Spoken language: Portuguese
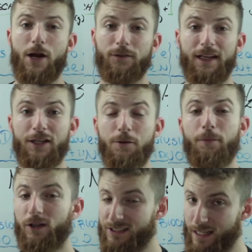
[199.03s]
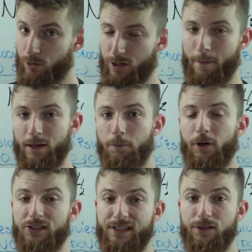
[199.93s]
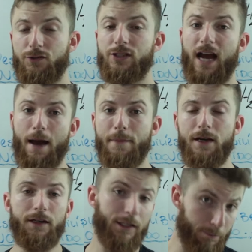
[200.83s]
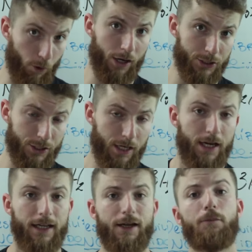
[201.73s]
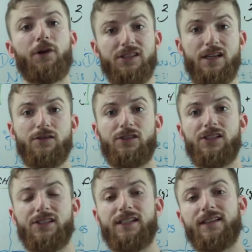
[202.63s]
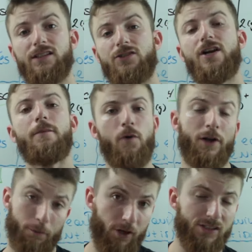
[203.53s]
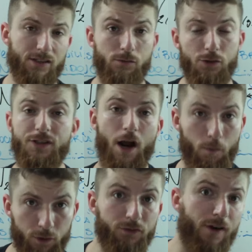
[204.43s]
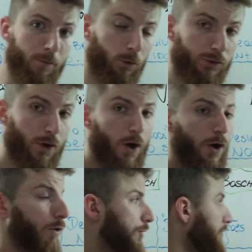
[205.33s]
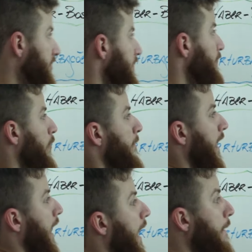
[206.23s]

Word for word: eu tenho aqui o um processo chamado processo de Haber e Bosch, que é um processo de síntese de amônio, um processo industrial muito famoso, onde você vai formar